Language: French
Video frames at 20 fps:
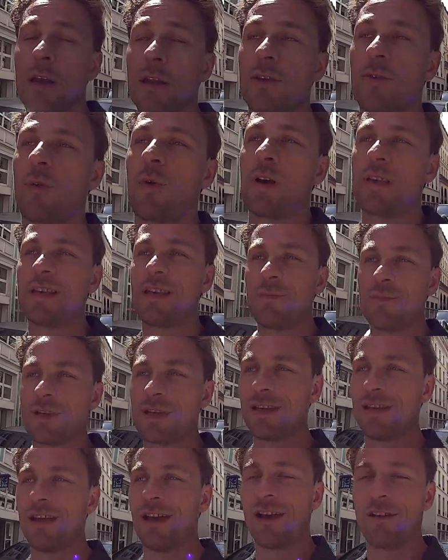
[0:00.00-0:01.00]
troisième
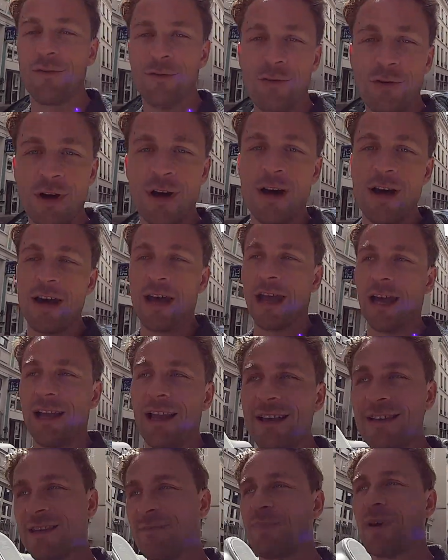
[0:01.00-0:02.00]
scénario, et
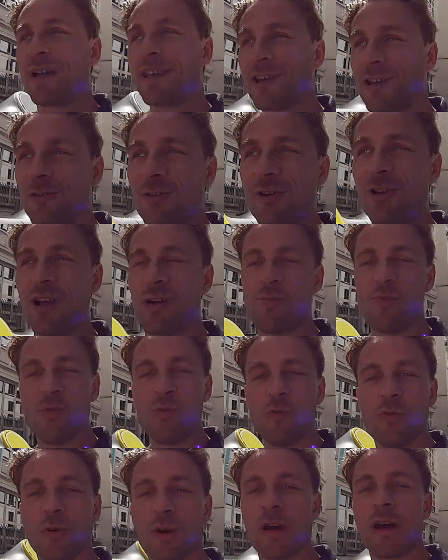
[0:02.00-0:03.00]
là c'est particulièrement
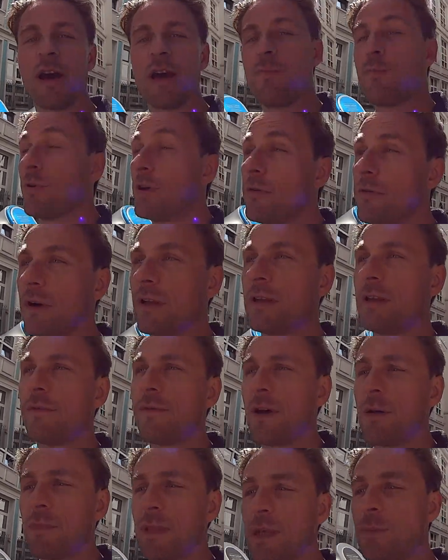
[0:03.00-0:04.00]
mon cas, il peut y avoir des
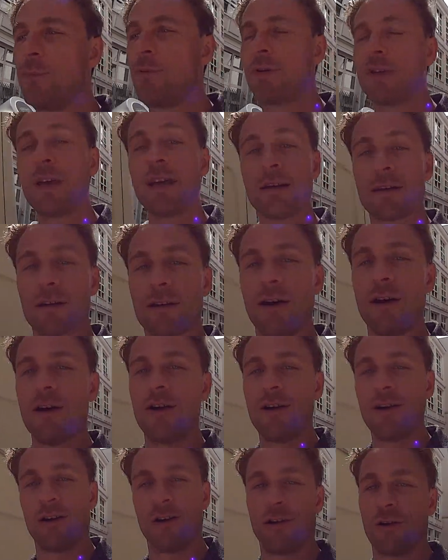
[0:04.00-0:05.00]
femmes qui peut-être
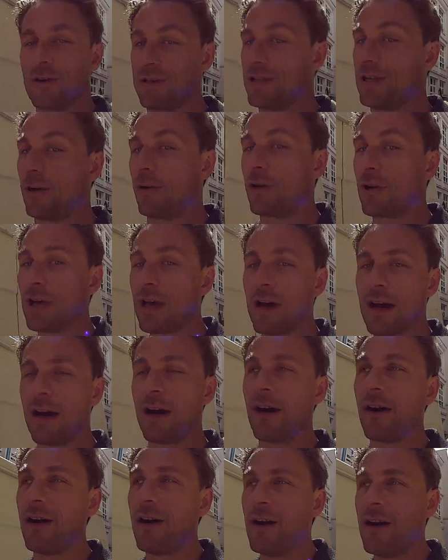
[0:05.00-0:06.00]
lancent des
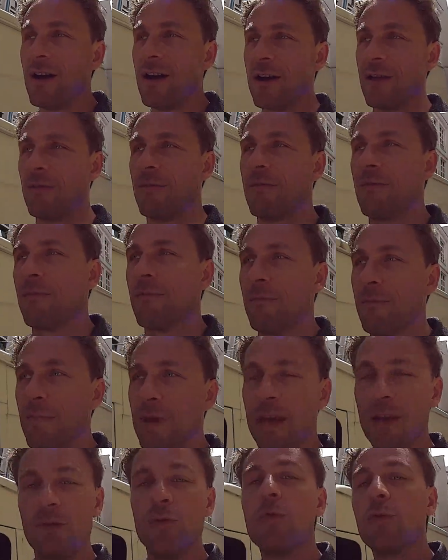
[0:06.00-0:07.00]
regards,
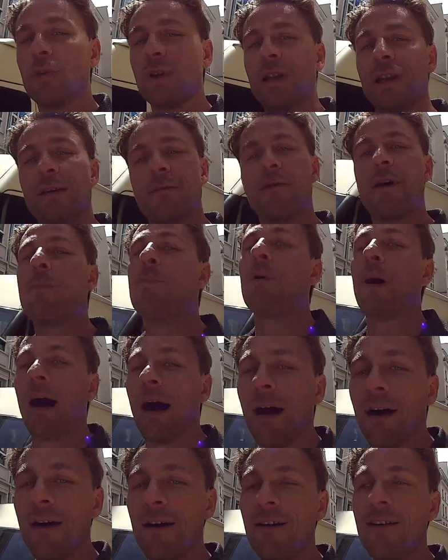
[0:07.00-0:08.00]
mais nous on ne les voit pas.
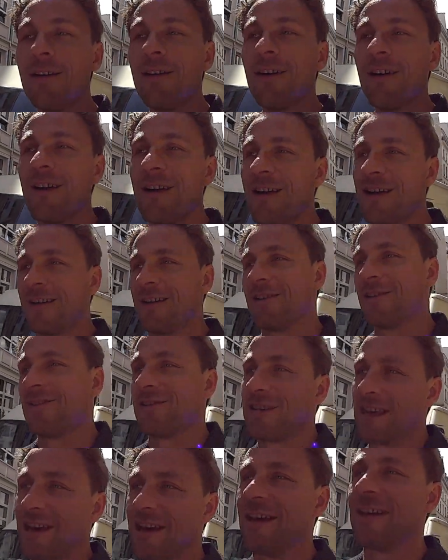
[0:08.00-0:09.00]

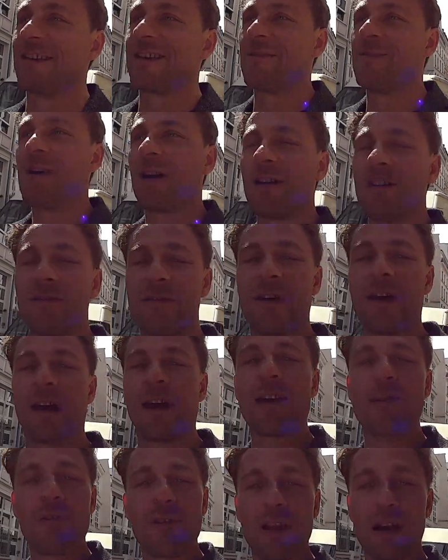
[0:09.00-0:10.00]
Ça, m'arrive
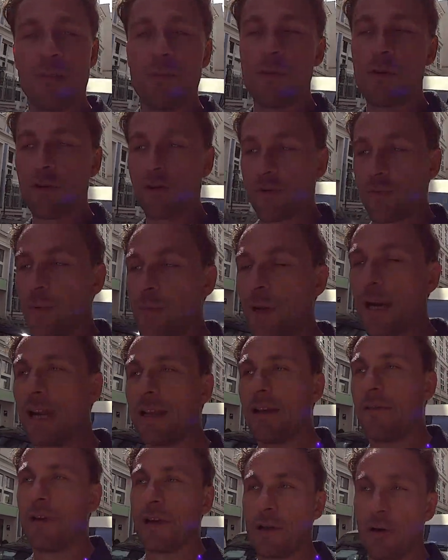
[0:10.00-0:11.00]
régulièrement quand je me
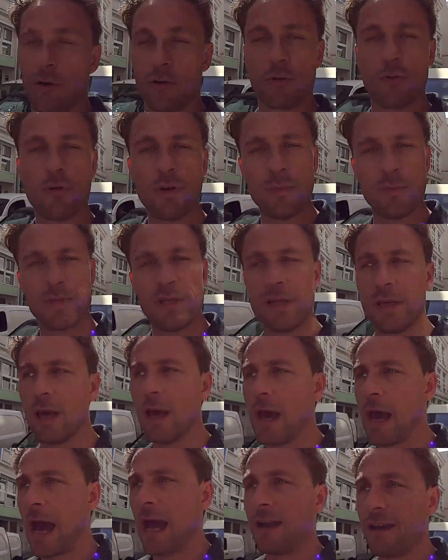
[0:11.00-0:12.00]
balade avec Andrew, il me dit
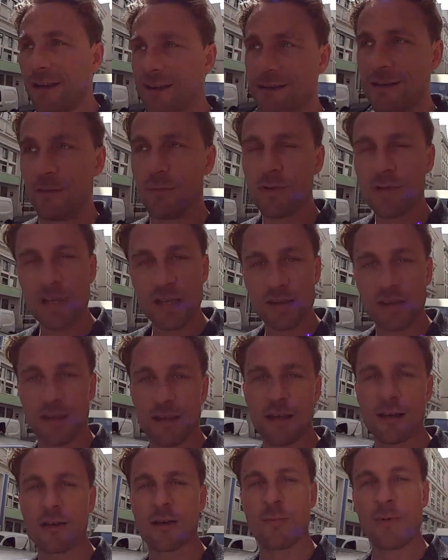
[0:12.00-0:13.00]
Alex, t'as vu cette
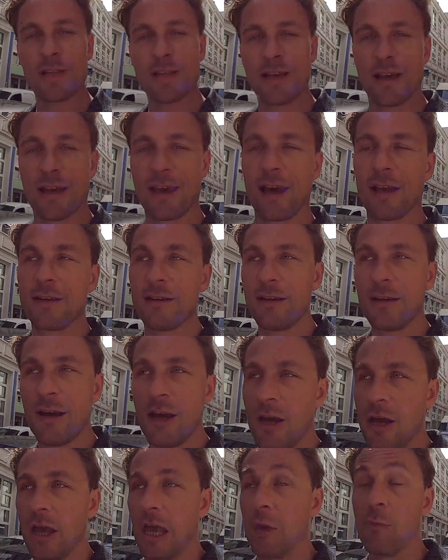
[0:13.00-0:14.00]
nana, comme elle t'a regardé
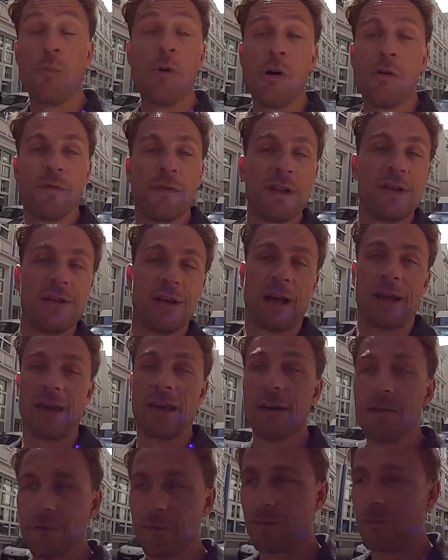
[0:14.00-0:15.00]
Et moi, en fait, j'ai
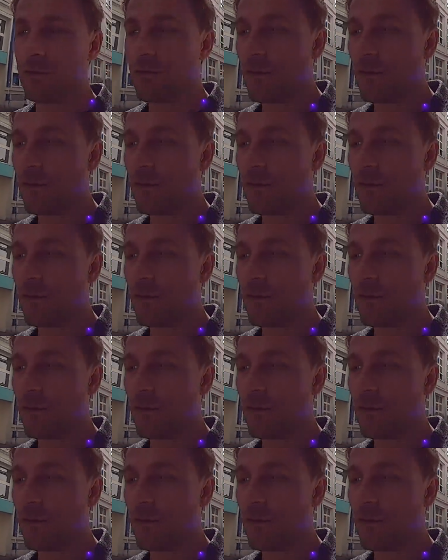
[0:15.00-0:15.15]
rien vu.